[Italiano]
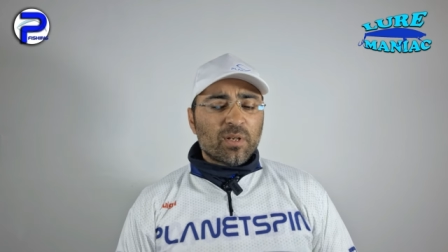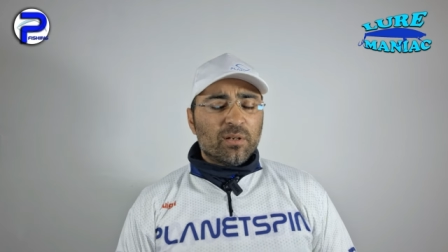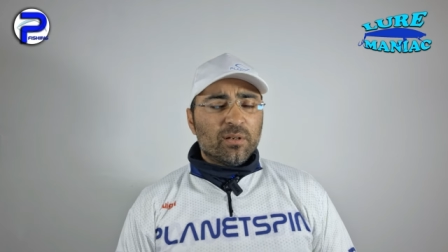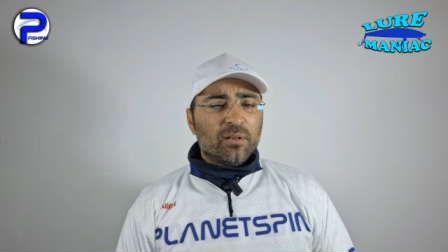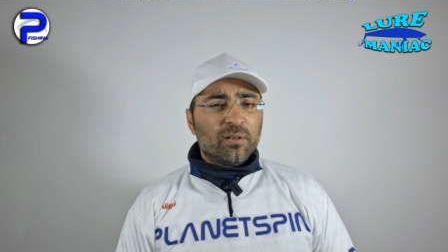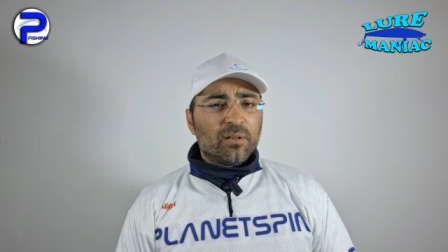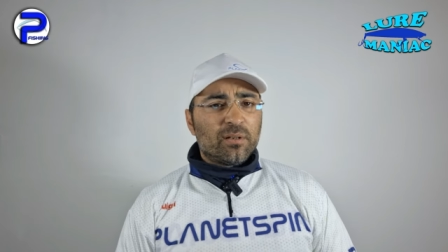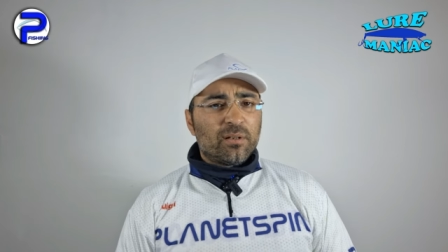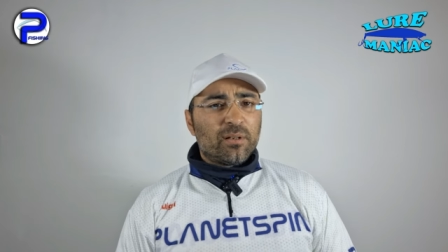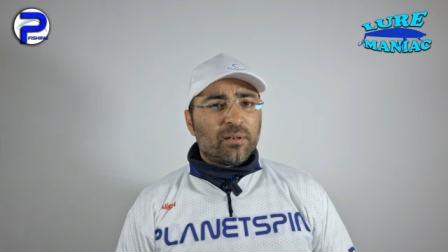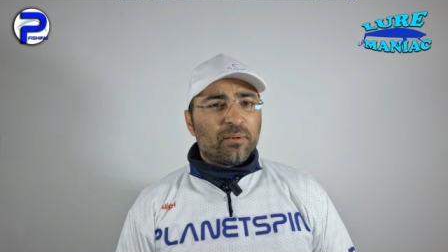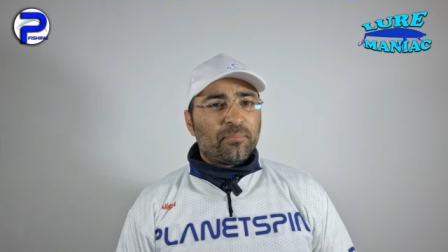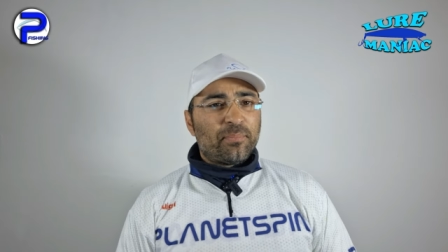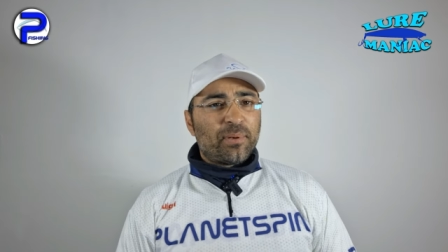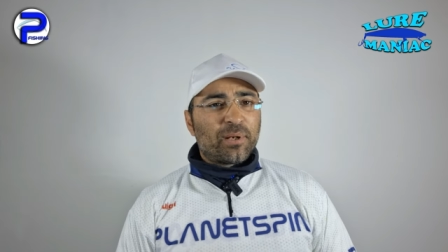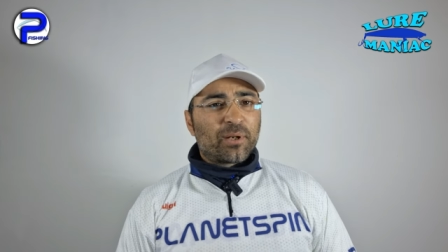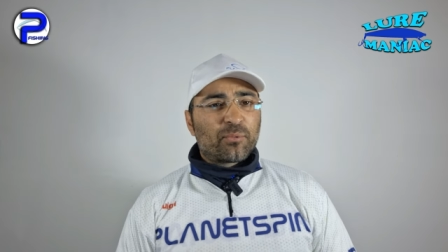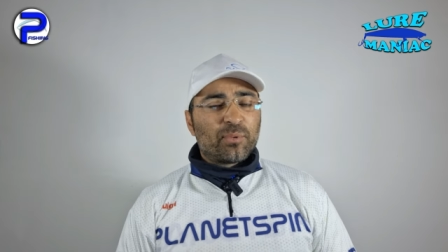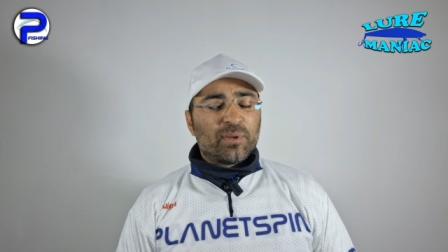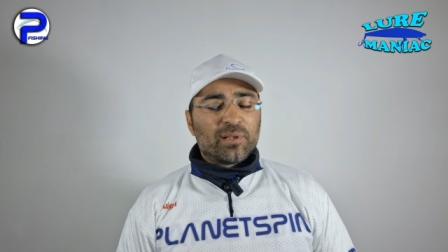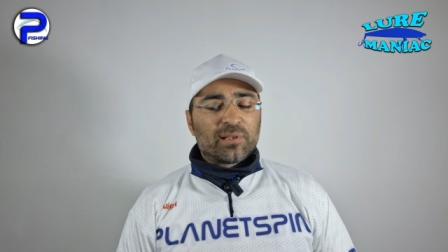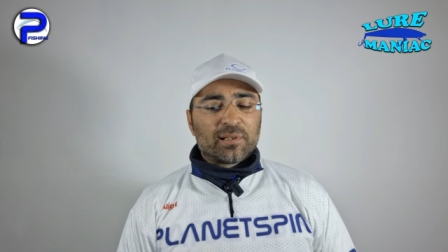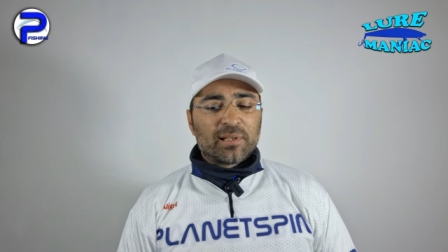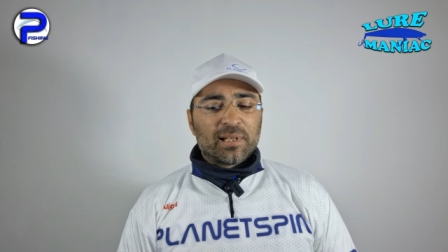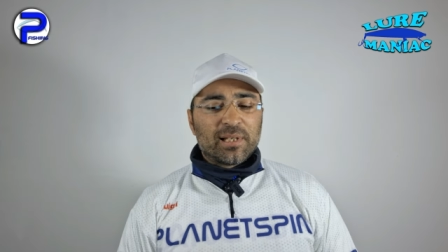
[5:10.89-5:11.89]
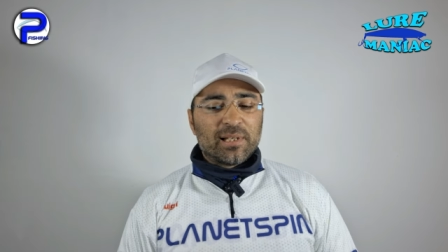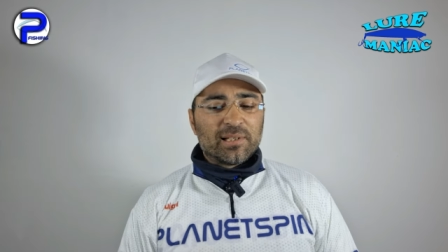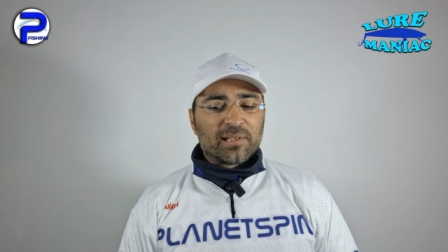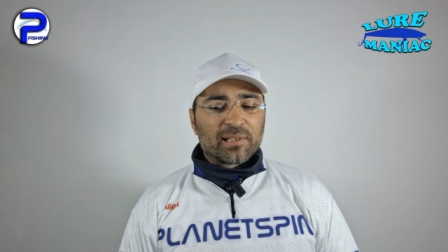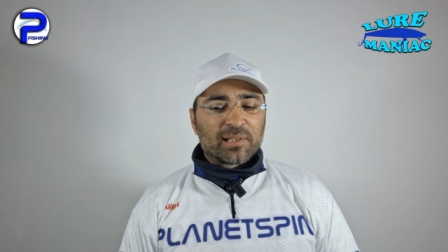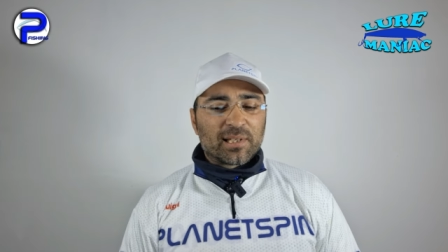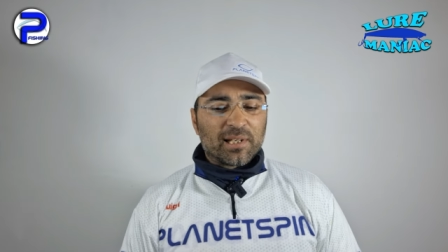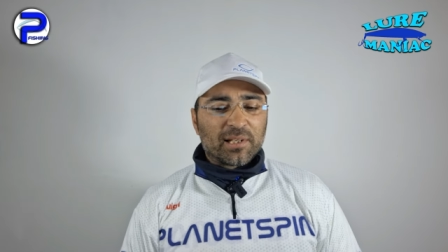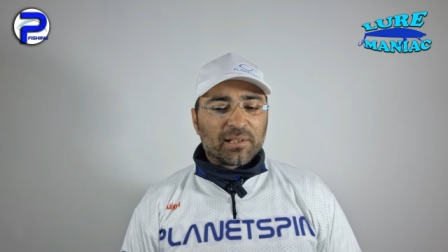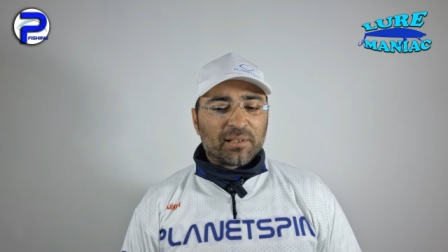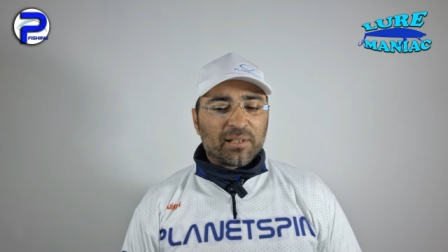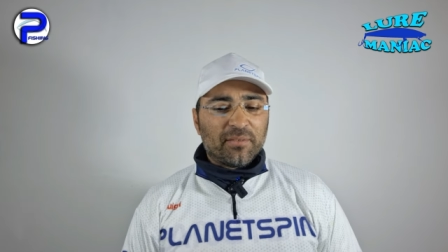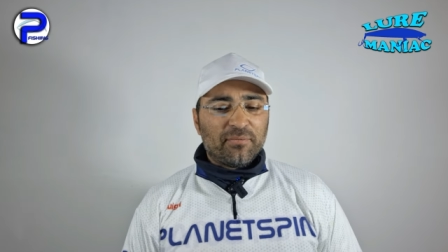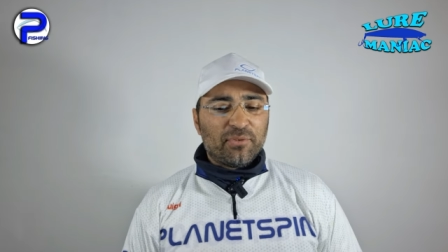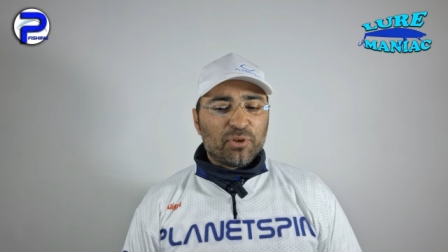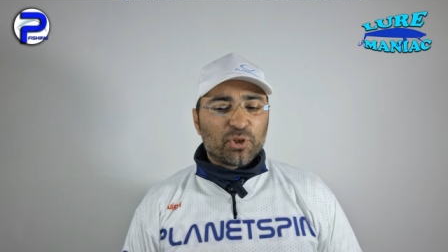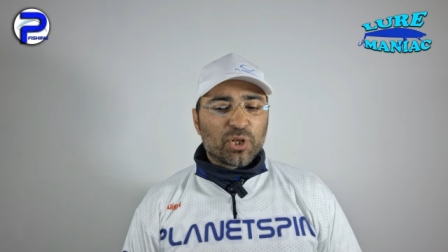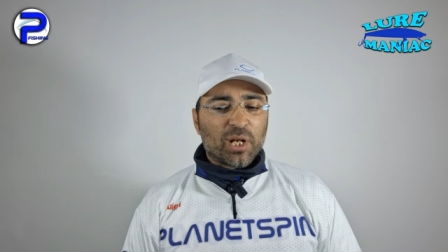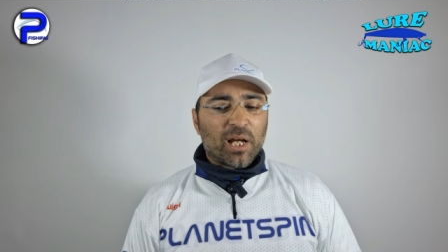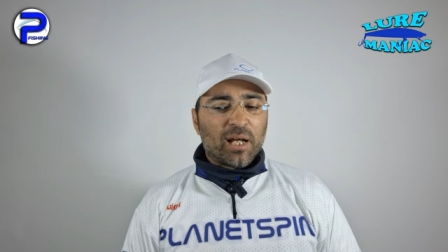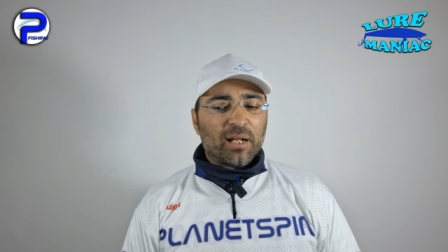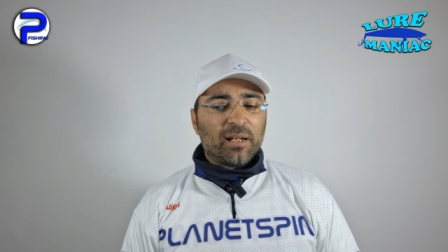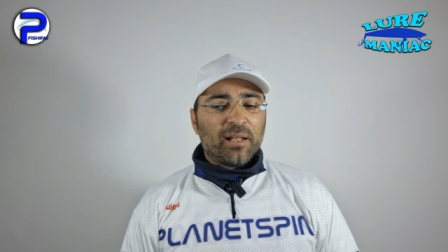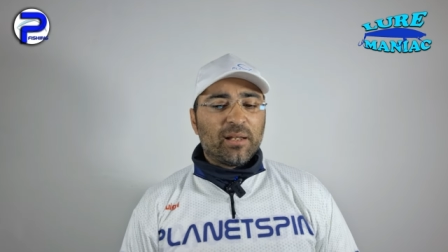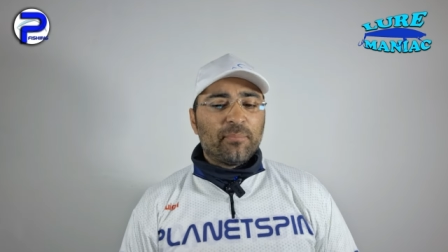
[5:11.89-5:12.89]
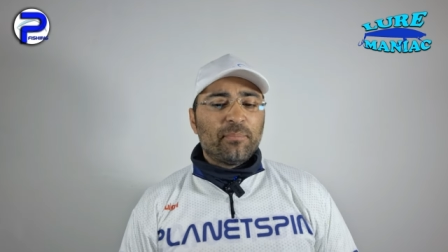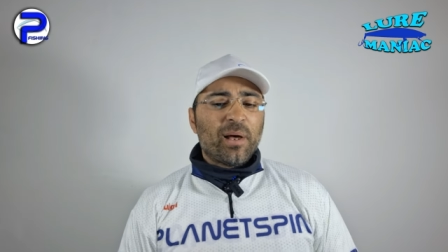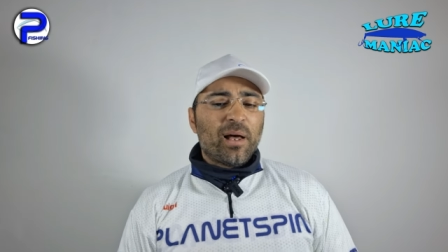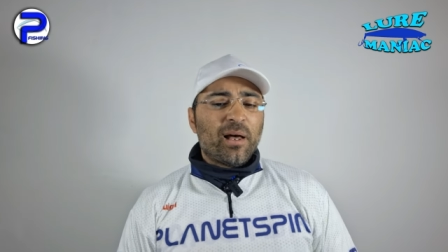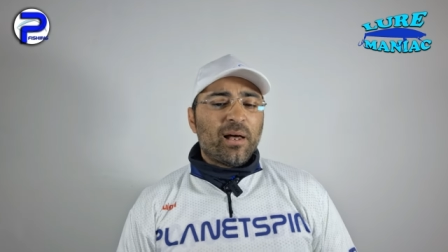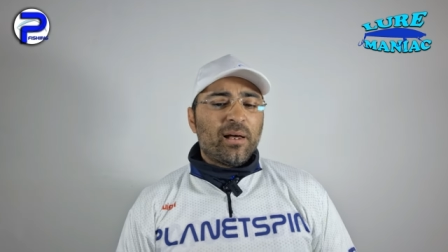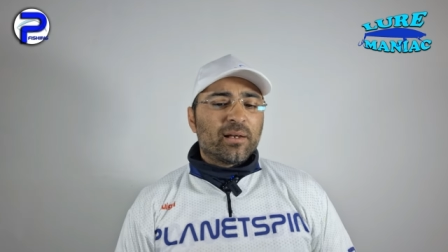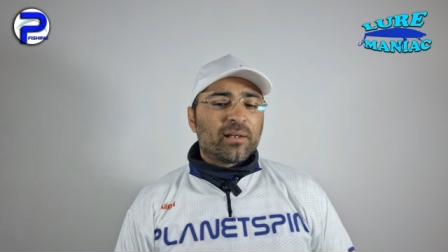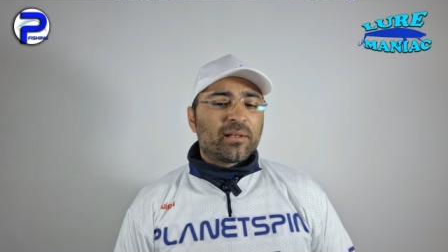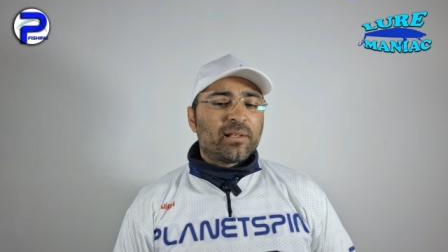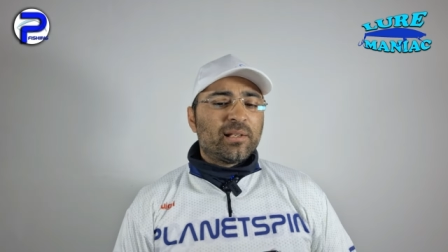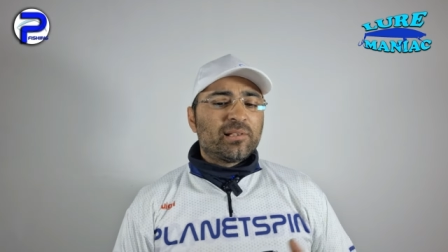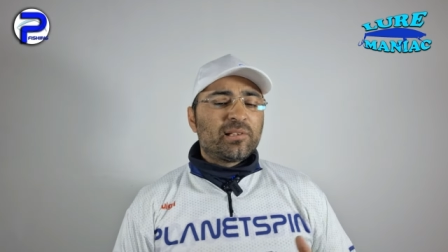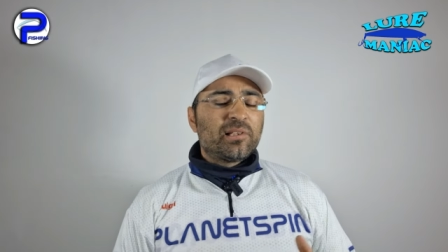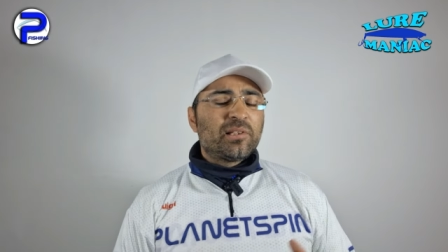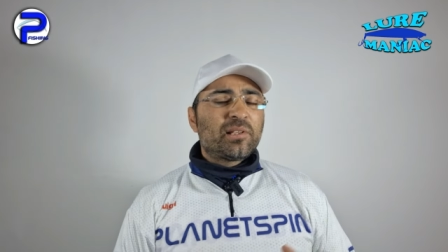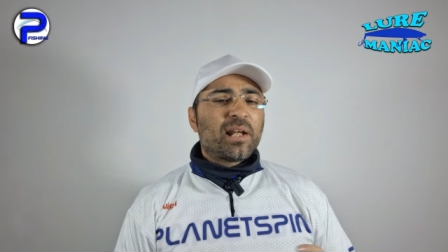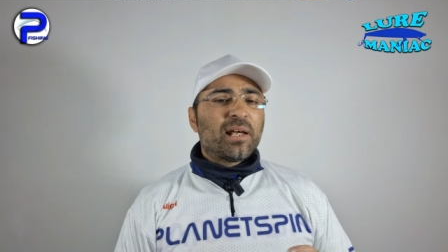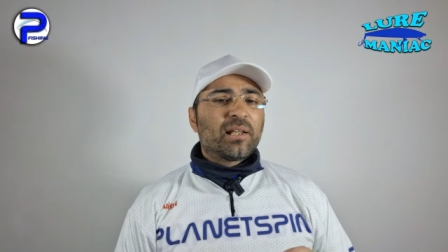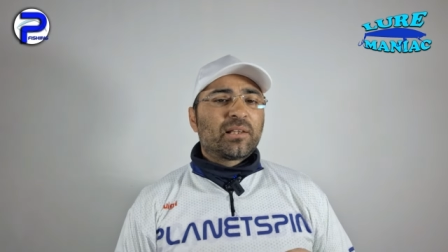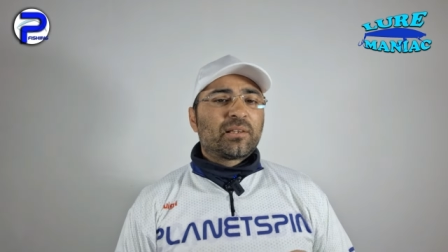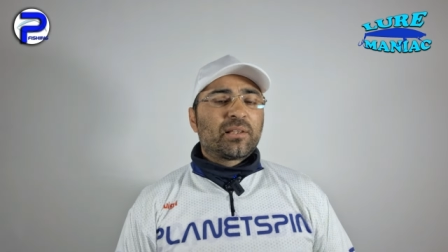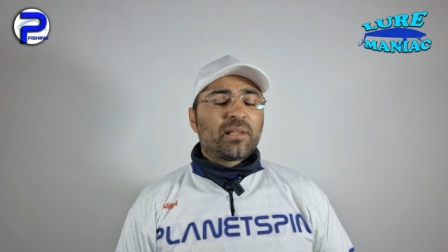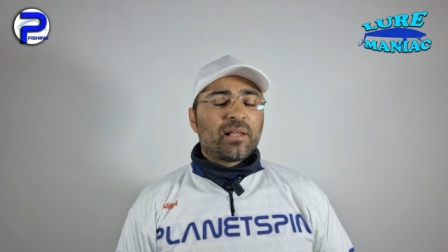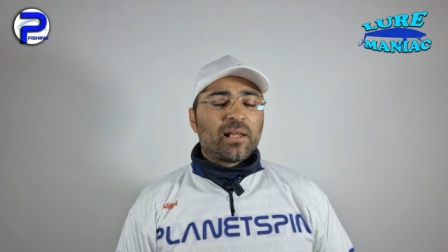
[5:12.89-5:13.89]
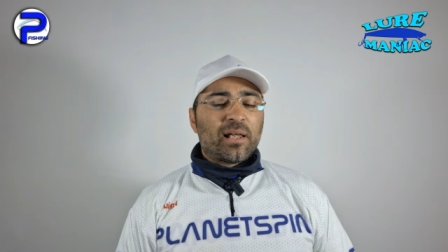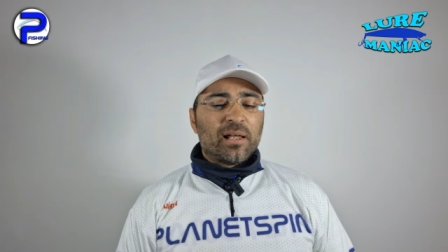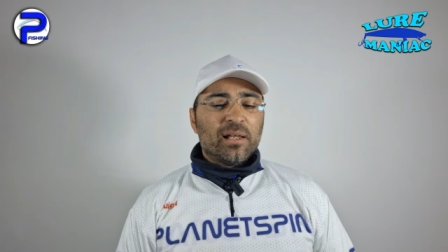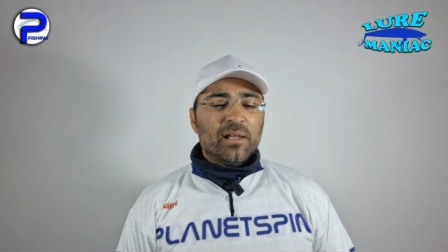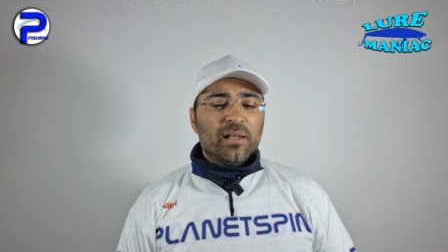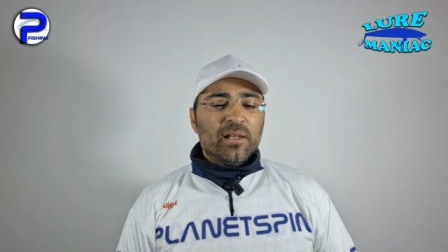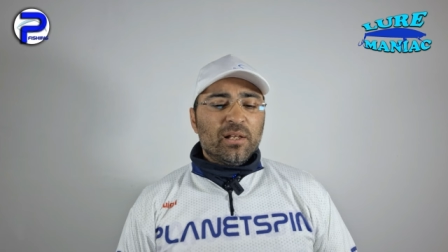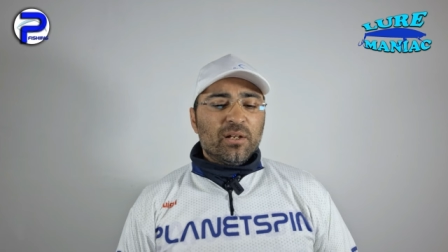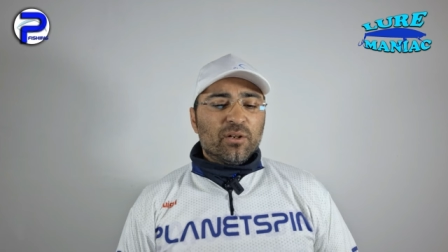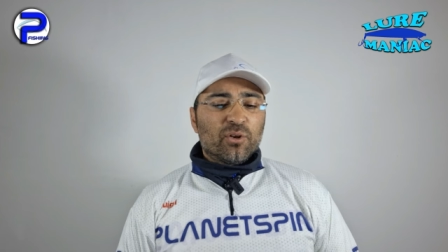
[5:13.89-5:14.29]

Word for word: eh, per queste esche artificiali ma che si tratta